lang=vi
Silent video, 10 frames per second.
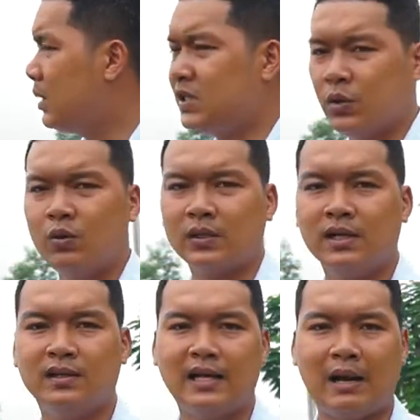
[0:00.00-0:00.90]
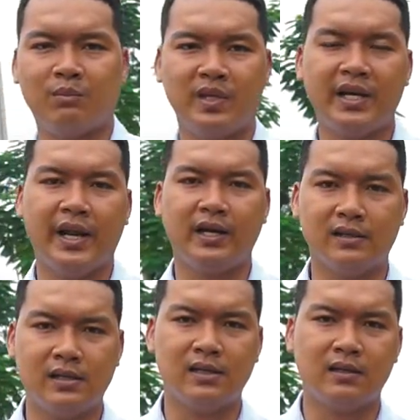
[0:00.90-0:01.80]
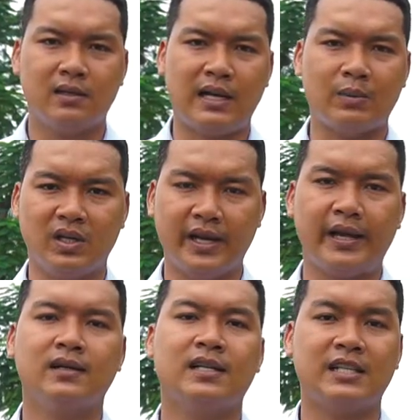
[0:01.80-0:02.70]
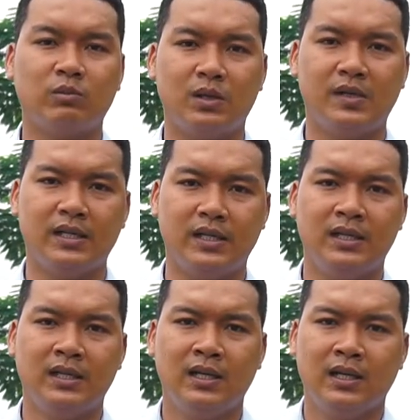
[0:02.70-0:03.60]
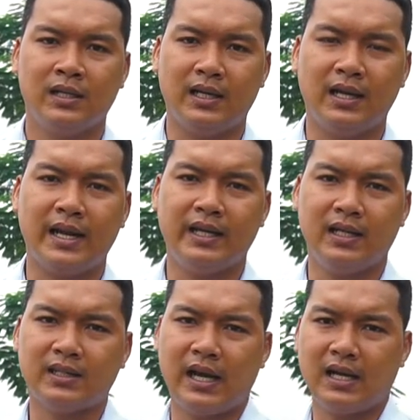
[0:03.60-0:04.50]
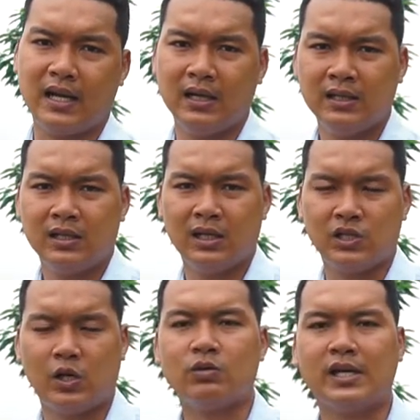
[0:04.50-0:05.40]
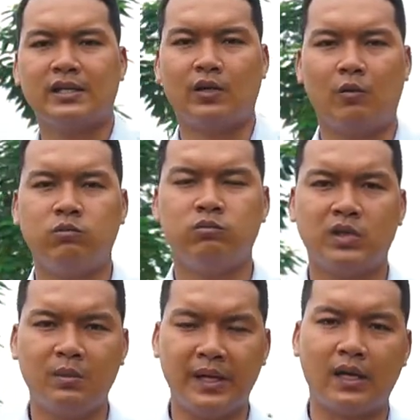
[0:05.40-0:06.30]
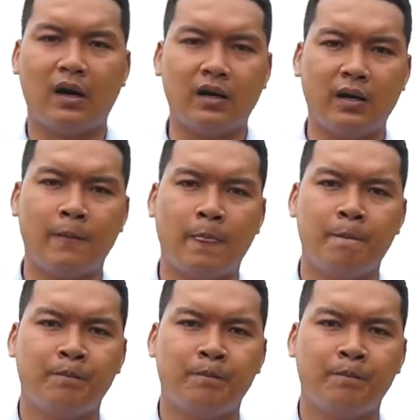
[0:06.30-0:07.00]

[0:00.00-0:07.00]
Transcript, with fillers: bên chủ đầu tư làm dây điện nữa, làm đường điện nữa là xong nha mọi người. Thì ở đây hiện tại là sách thì cũng chuẩn bị có rồi.